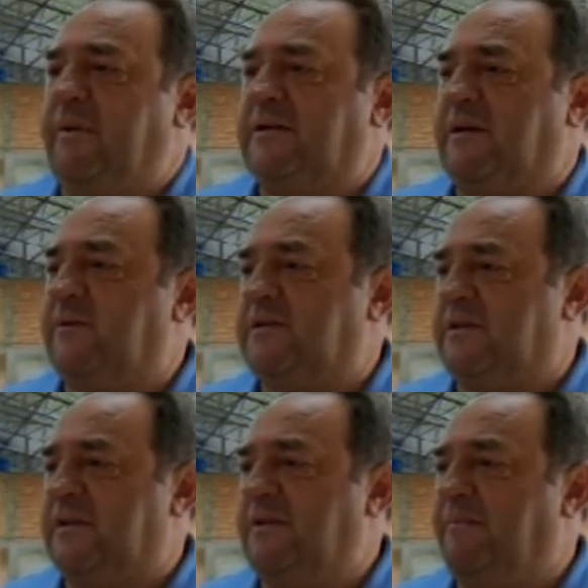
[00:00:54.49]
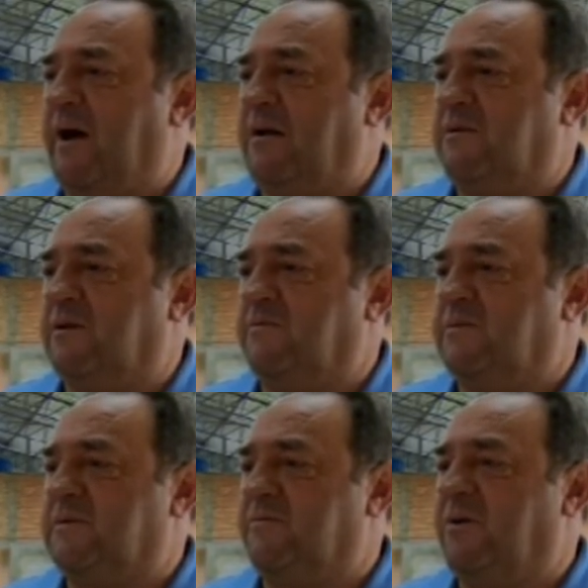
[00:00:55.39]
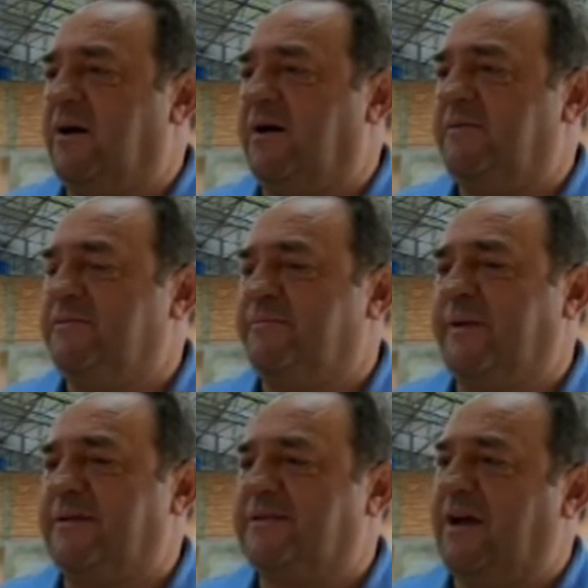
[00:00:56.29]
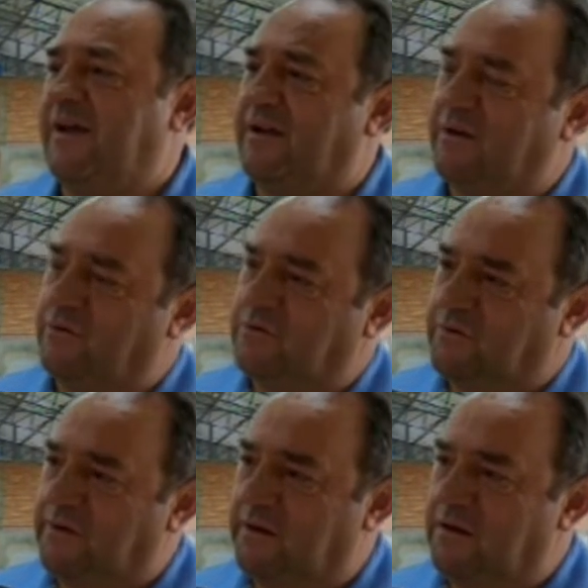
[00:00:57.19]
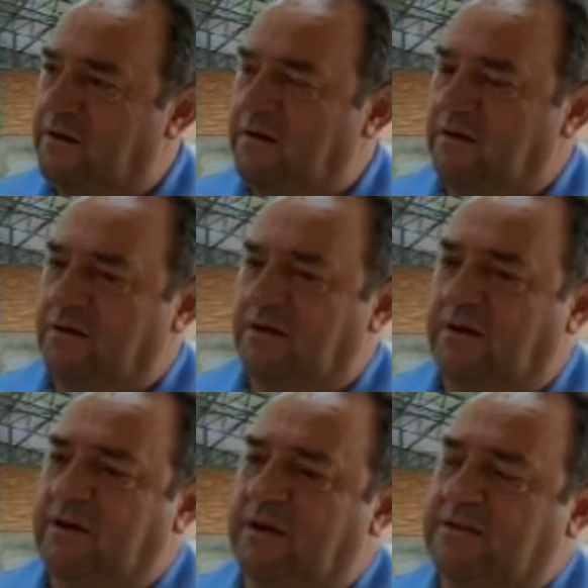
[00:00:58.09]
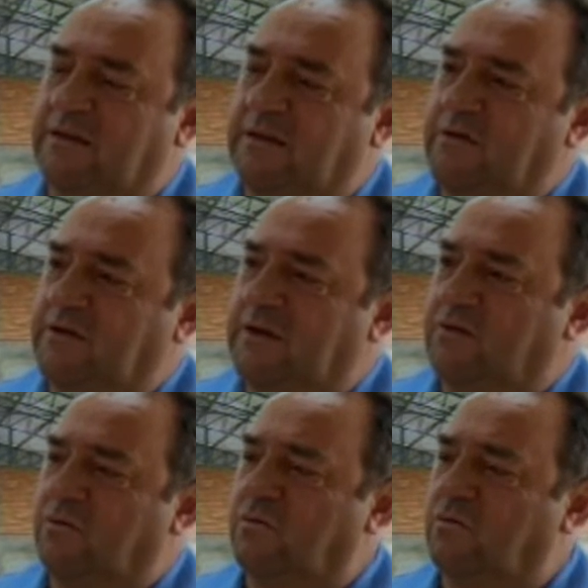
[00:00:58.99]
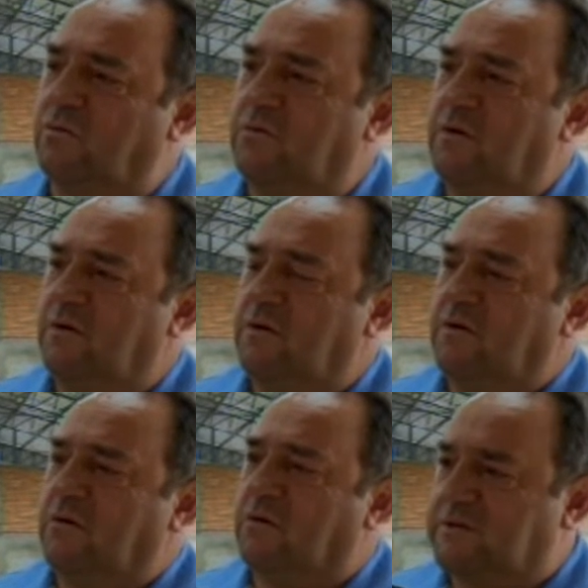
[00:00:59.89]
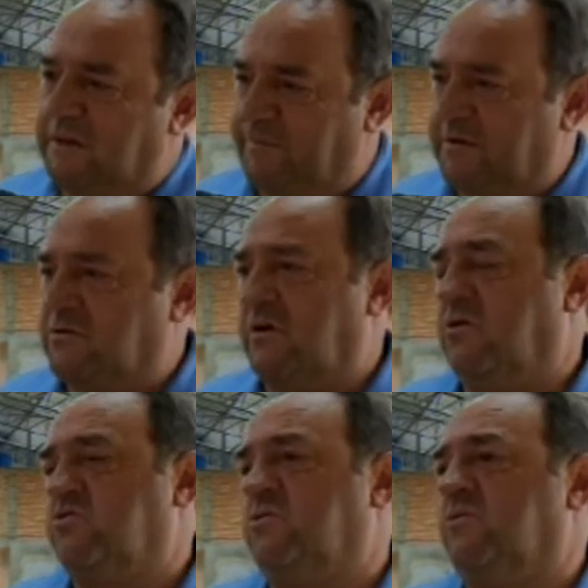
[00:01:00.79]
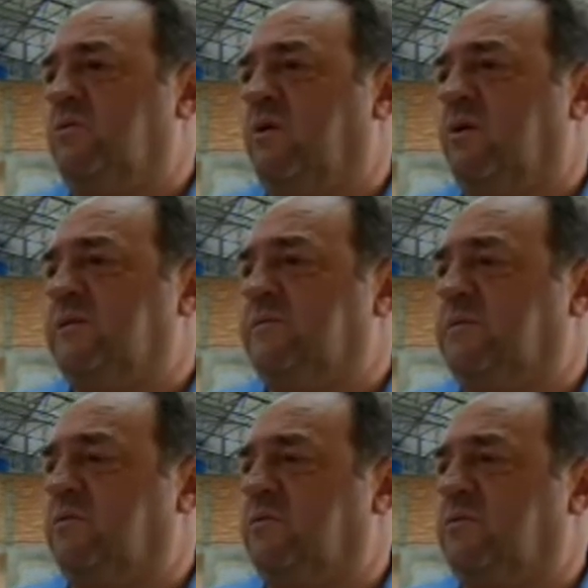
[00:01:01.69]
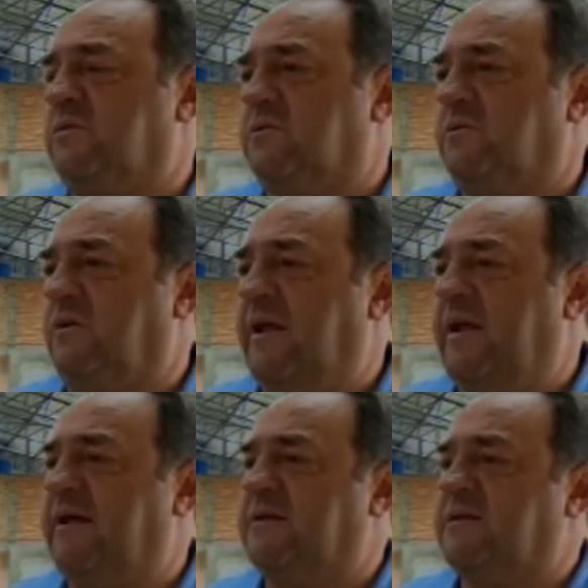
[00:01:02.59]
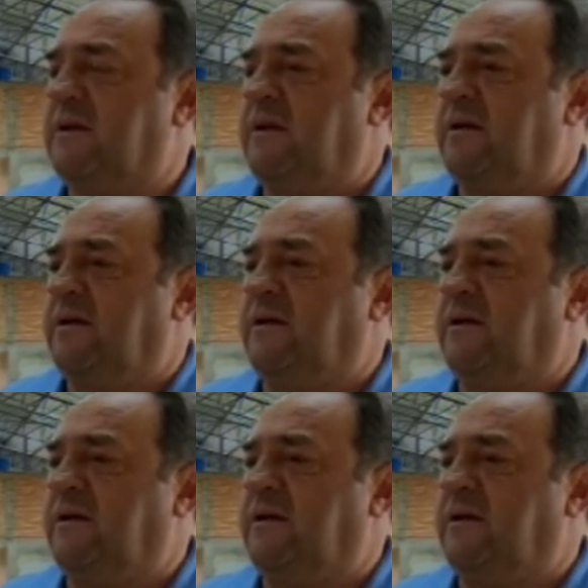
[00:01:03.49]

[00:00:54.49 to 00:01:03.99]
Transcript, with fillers: Nem pensamos em se desanimar, já começamos a pensar em reconstruir, né? E graças a Deus aí com o Conselho Pastoral junto com nós, com todos os colegas